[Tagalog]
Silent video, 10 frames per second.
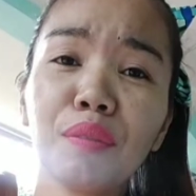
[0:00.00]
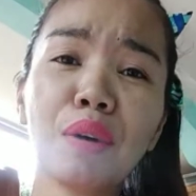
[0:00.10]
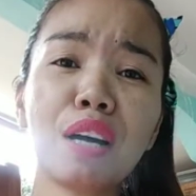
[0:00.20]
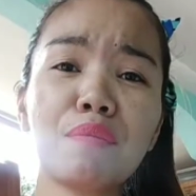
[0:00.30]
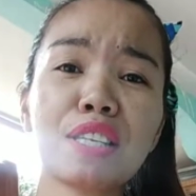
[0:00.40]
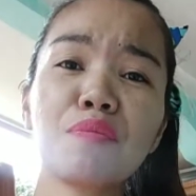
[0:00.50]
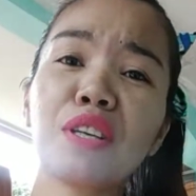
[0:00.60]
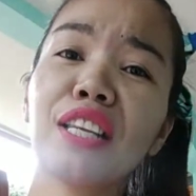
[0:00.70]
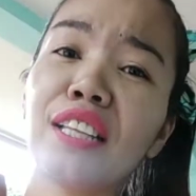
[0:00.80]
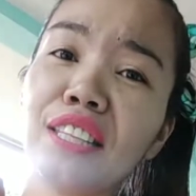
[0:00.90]
mga best
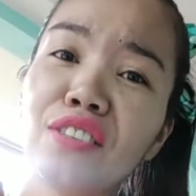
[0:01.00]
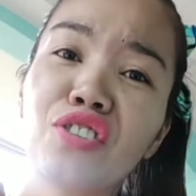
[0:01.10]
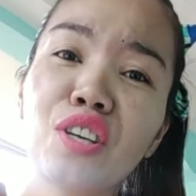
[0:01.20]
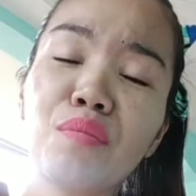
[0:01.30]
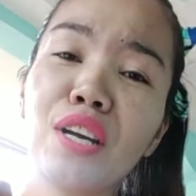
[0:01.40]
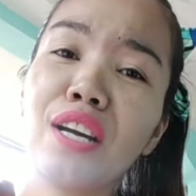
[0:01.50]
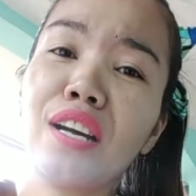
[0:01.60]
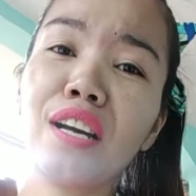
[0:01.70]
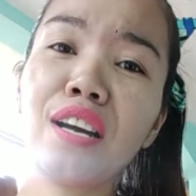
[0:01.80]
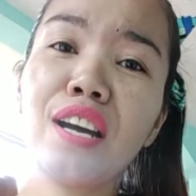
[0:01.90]
friend natin diyang
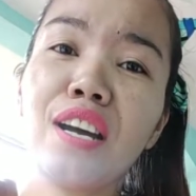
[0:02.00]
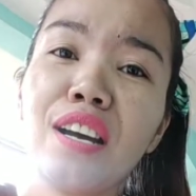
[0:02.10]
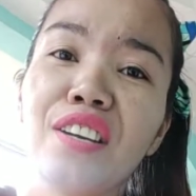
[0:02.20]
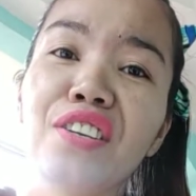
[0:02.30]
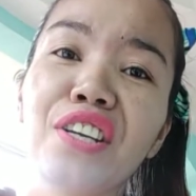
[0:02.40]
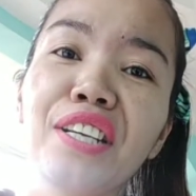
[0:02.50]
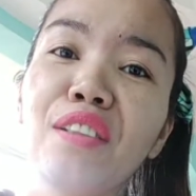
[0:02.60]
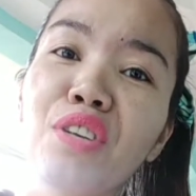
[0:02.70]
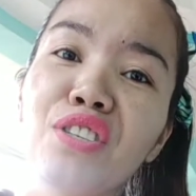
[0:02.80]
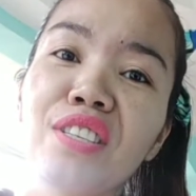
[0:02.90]
mga
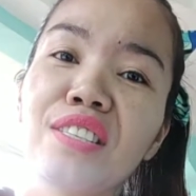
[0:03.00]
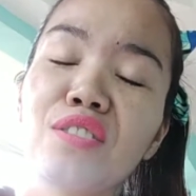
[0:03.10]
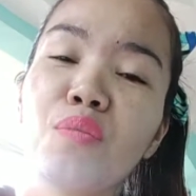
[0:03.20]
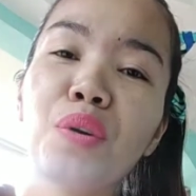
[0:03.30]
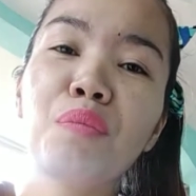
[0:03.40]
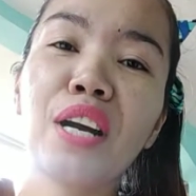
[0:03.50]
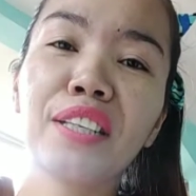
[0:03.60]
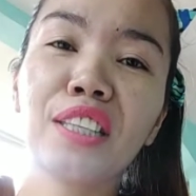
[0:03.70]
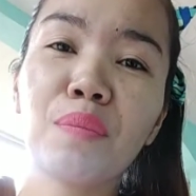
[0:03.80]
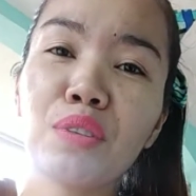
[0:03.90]
girl which is super
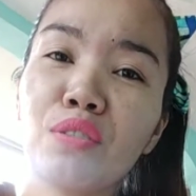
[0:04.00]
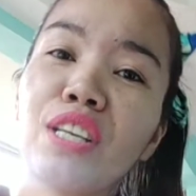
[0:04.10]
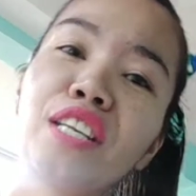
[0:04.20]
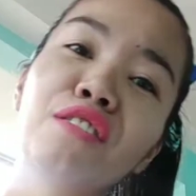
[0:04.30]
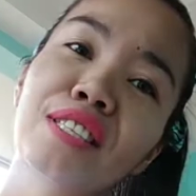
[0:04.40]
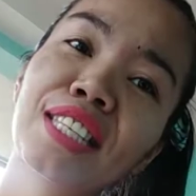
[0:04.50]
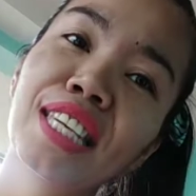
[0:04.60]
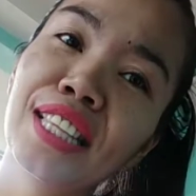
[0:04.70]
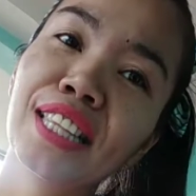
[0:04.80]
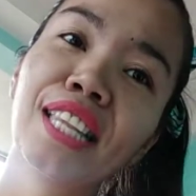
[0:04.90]
maarte tapos oily yung
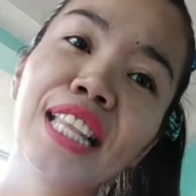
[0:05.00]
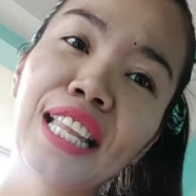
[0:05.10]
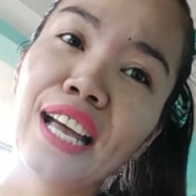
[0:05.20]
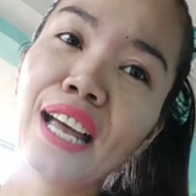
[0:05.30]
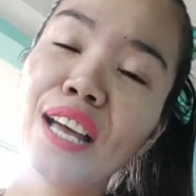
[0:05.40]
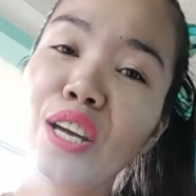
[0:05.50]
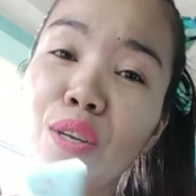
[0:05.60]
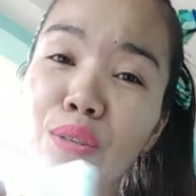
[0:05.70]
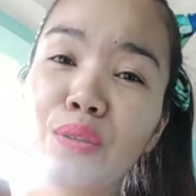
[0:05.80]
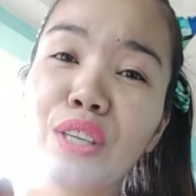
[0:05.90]
skin nila.
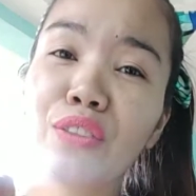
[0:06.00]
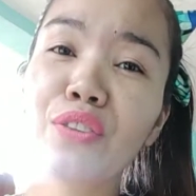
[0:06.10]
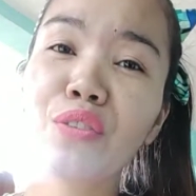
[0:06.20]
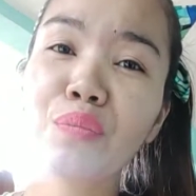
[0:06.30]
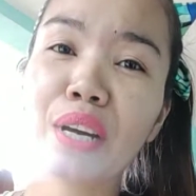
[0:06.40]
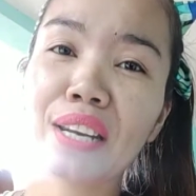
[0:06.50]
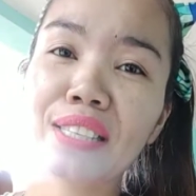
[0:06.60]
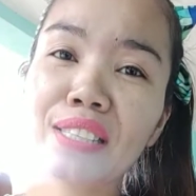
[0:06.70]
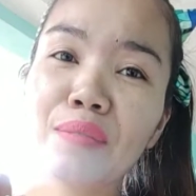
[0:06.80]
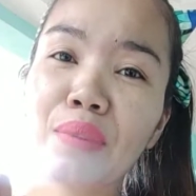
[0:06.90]
So, ito yung para,
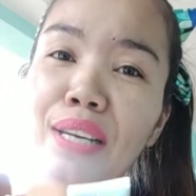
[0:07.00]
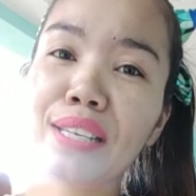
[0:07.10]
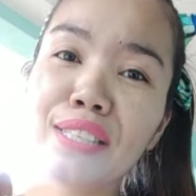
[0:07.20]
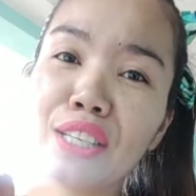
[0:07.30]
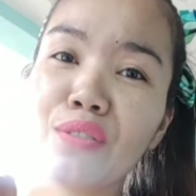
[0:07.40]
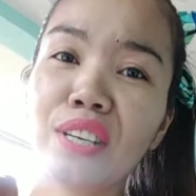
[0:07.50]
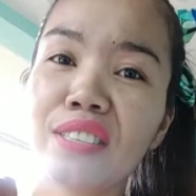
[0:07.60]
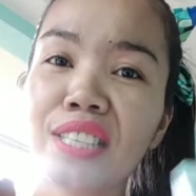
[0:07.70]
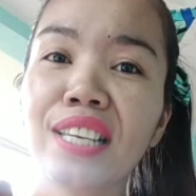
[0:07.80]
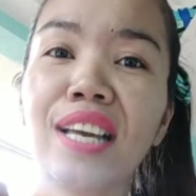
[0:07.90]
para sa iyo
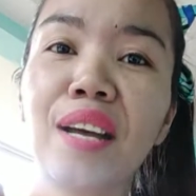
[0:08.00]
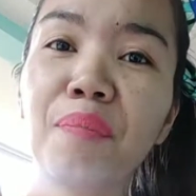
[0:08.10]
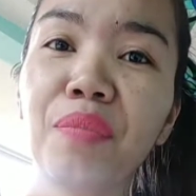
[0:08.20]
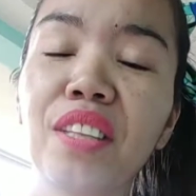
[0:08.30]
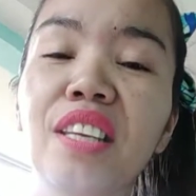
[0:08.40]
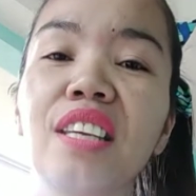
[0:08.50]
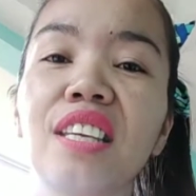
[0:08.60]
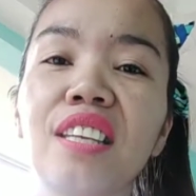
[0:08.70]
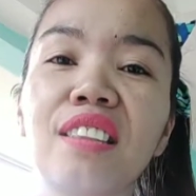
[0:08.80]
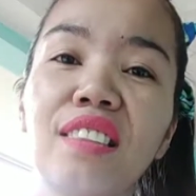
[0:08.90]
kasi nga,
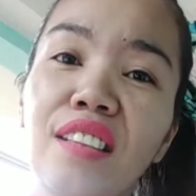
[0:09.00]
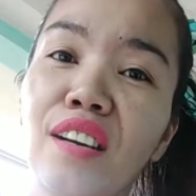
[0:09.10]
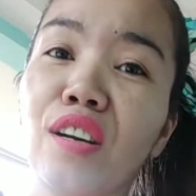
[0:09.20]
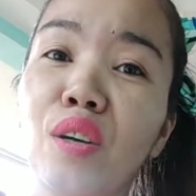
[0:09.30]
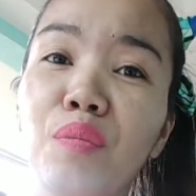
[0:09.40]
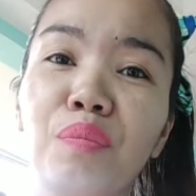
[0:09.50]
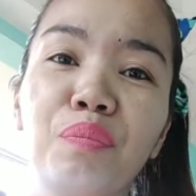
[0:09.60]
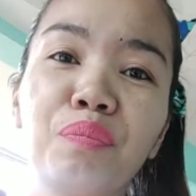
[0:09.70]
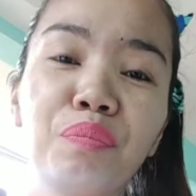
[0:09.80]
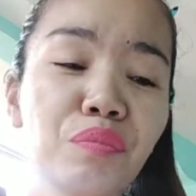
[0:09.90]
it, um,